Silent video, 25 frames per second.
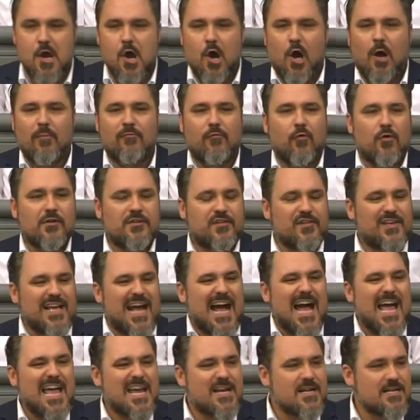obwohl sich
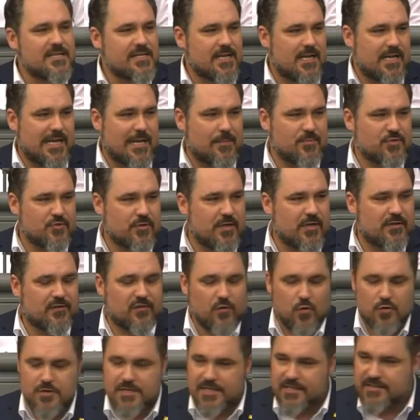eigentlich in der
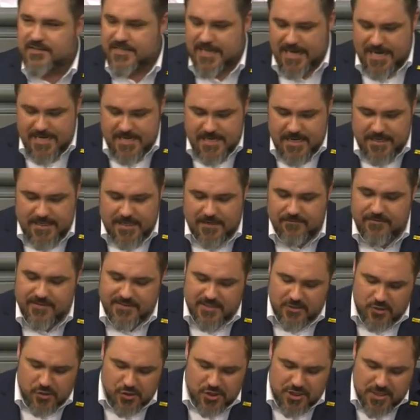Lebenssituation nichts geändert hat, was
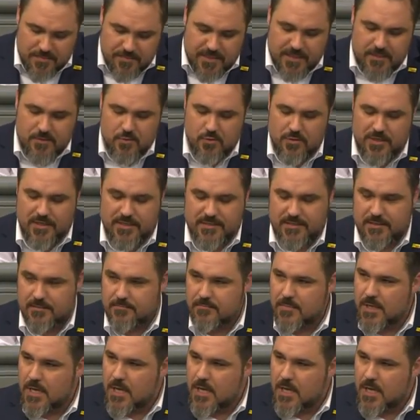ja schon schlimm genug ist.